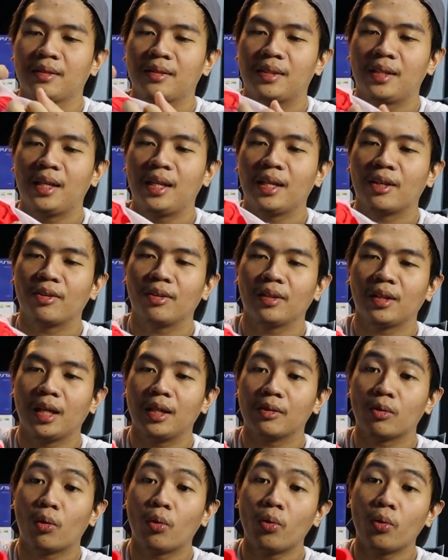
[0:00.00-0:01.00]
Silicon
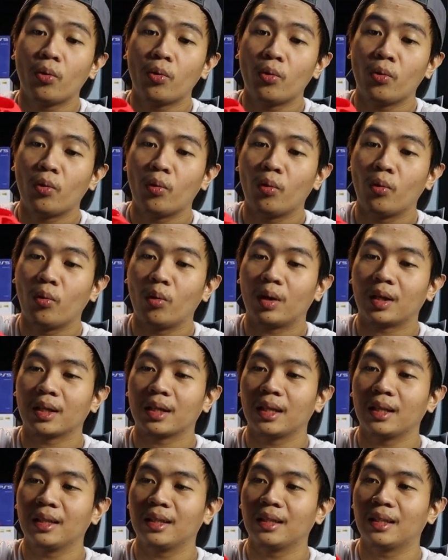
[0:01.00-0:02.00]
key. Oh,
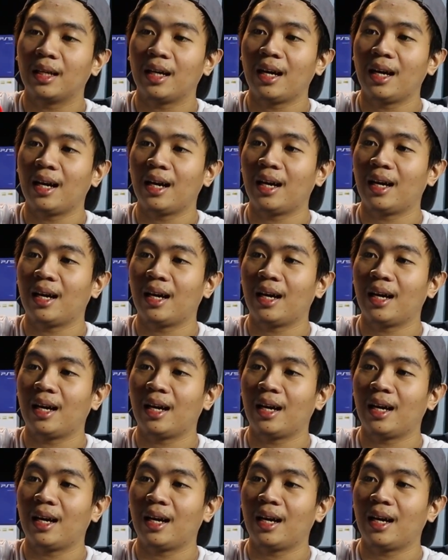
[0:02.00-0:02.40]
ang ganda!